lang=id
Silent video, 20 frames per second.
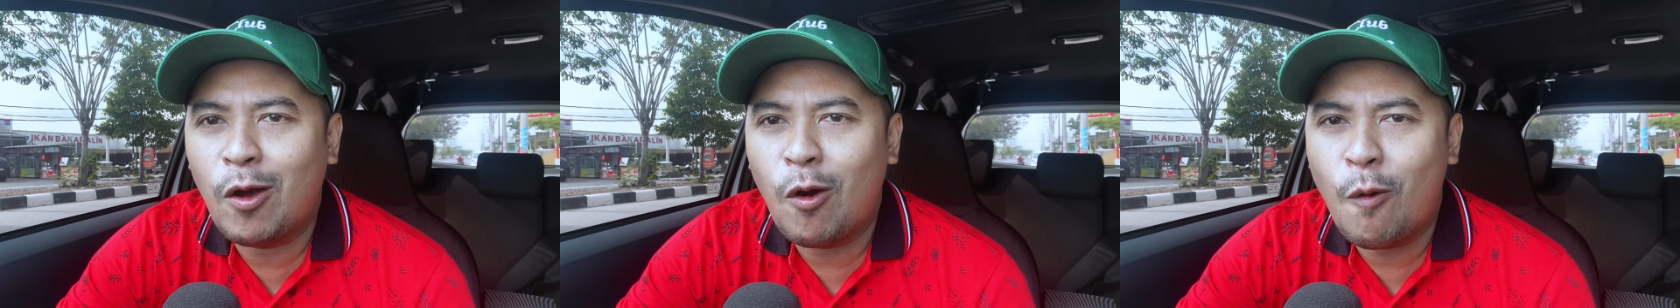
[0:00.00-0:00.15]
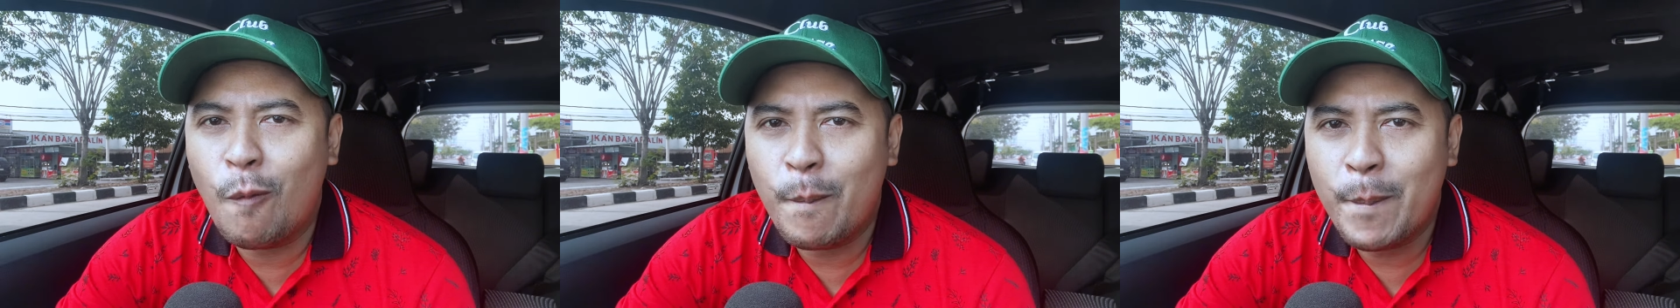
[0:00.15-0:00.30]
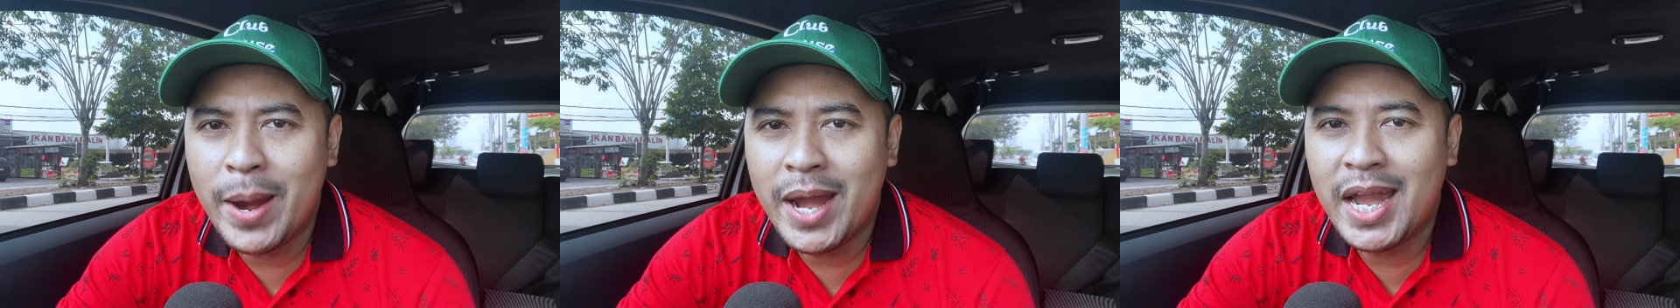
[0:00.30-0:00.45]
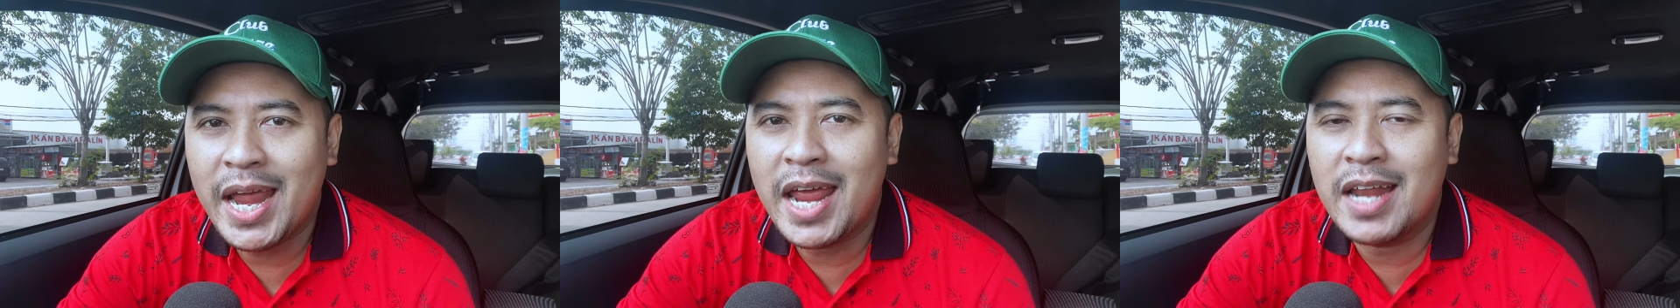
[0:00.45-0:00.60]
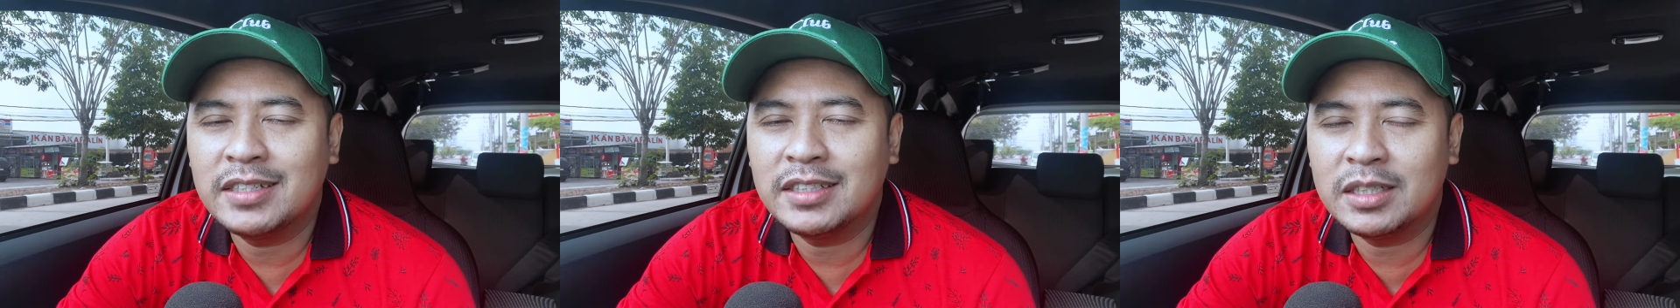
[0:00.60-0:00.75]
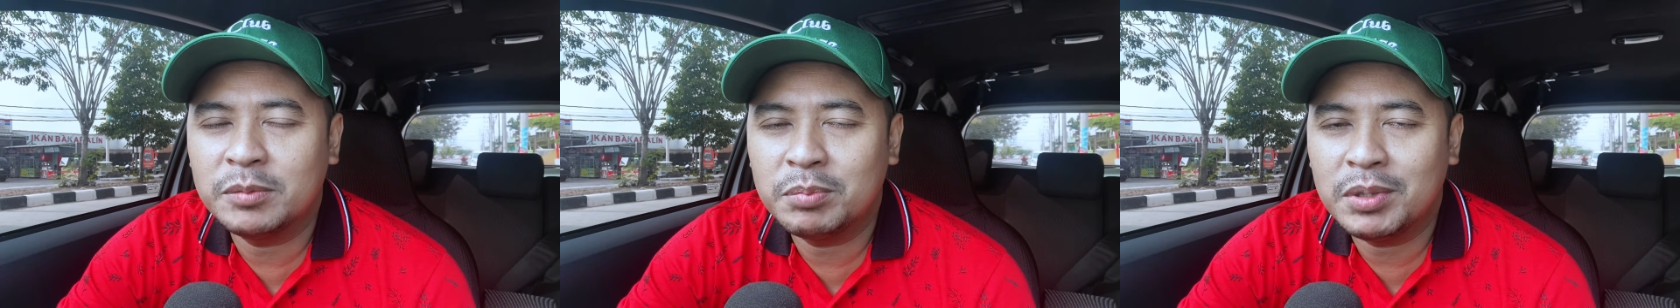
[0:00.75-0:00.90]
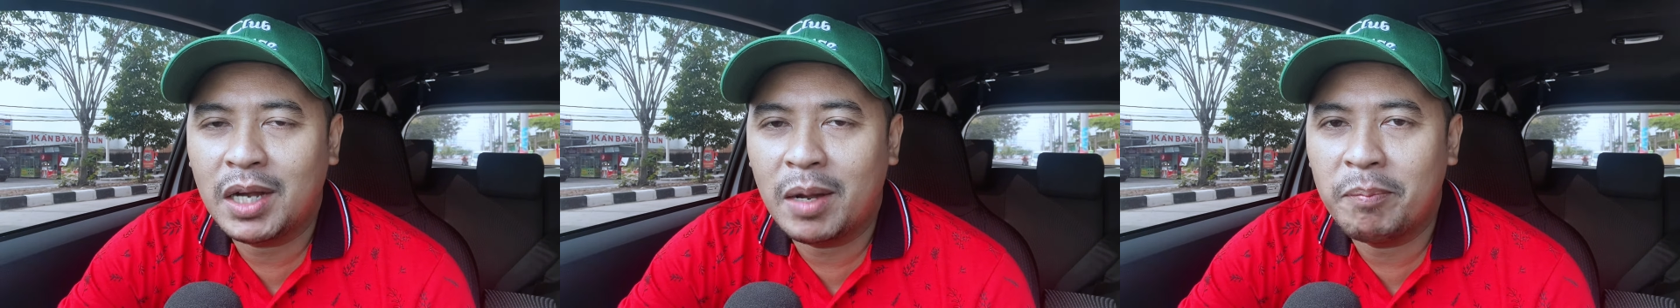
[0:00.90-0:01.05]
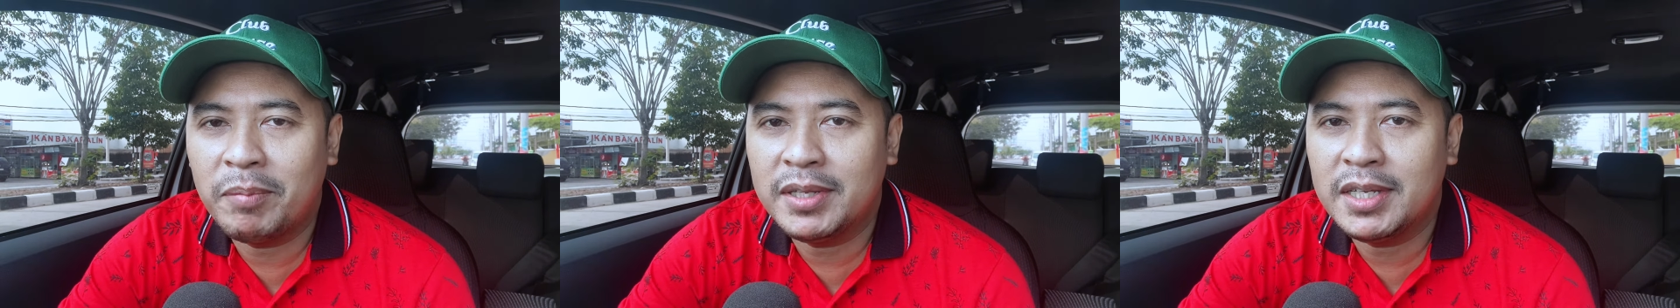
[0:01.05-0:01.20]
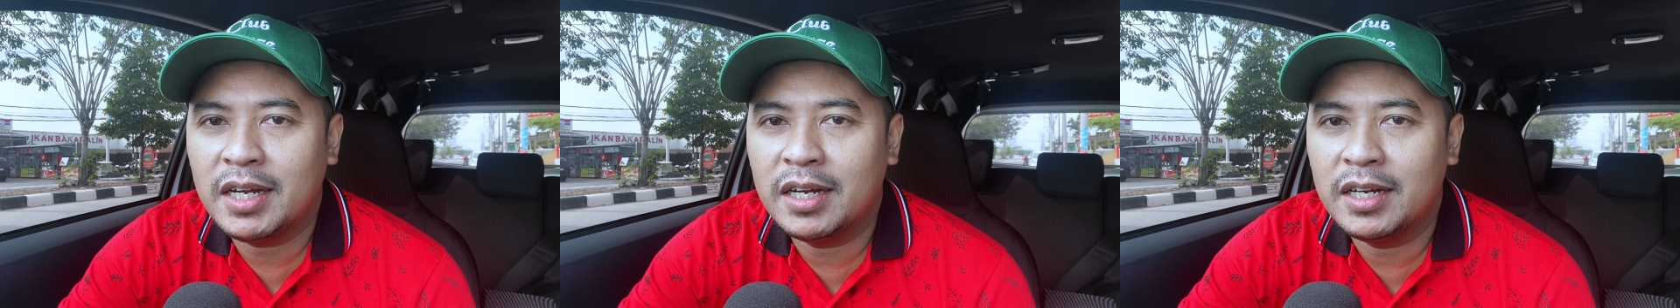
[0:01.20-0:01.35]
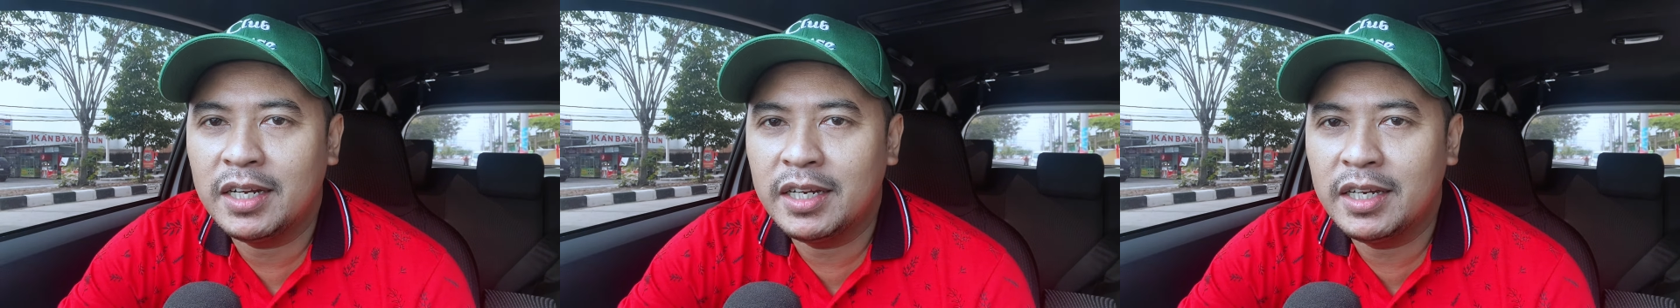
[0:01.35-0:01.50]
comment, and subscribe di
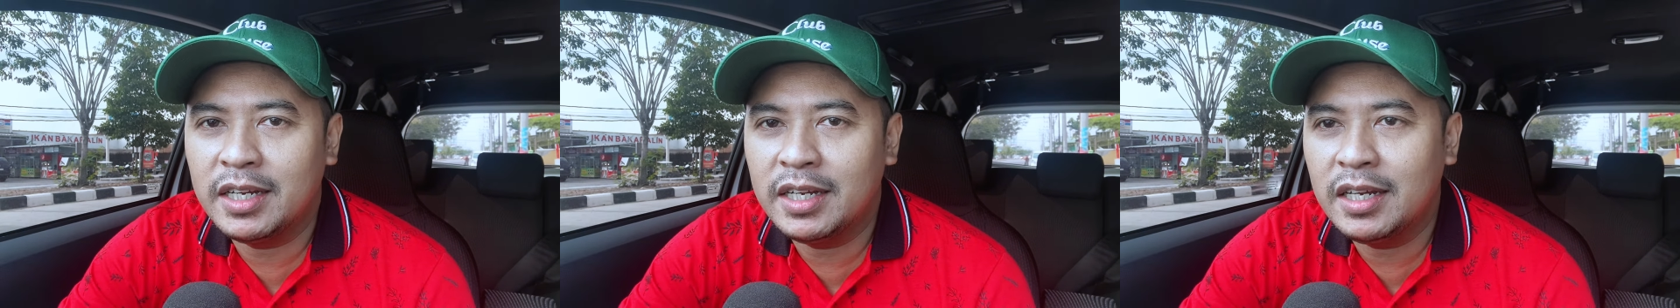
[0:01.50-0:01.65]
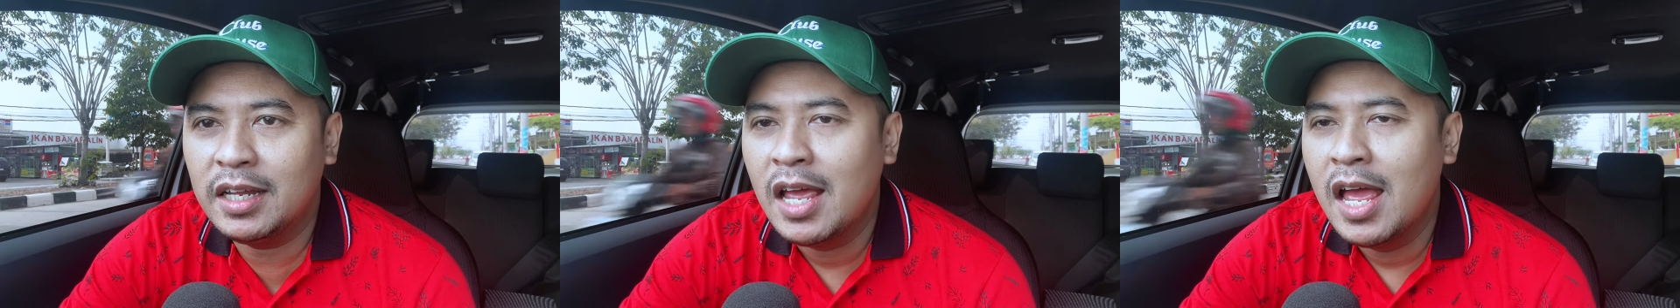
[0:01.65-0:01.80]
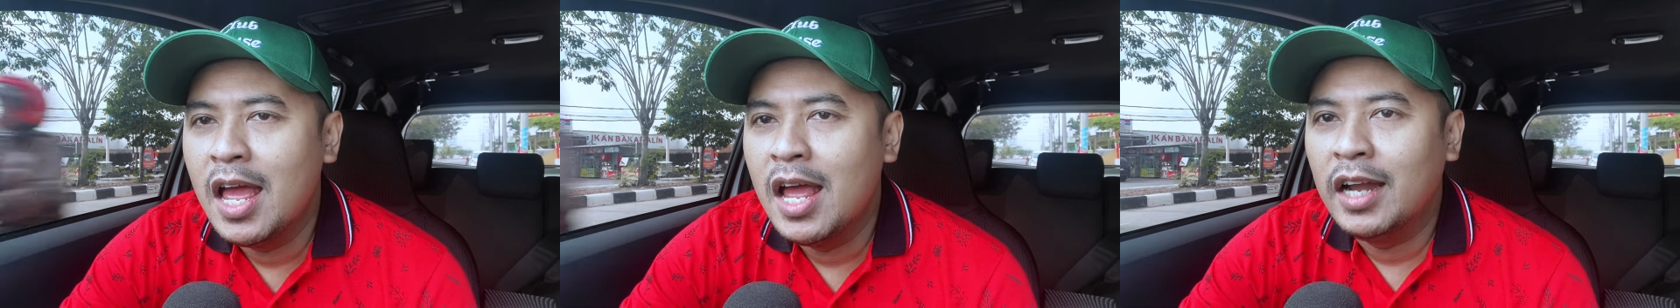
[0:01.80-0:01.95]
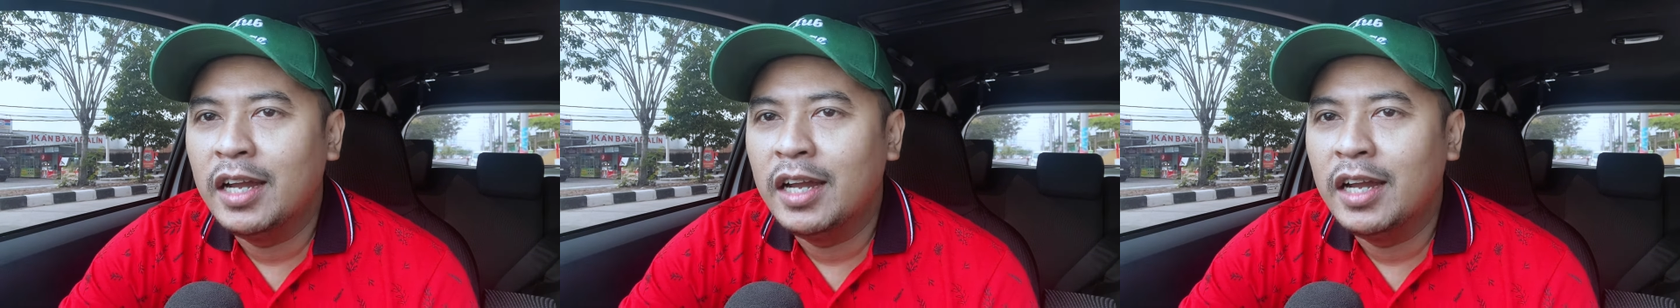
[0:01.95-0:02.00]
channel ini.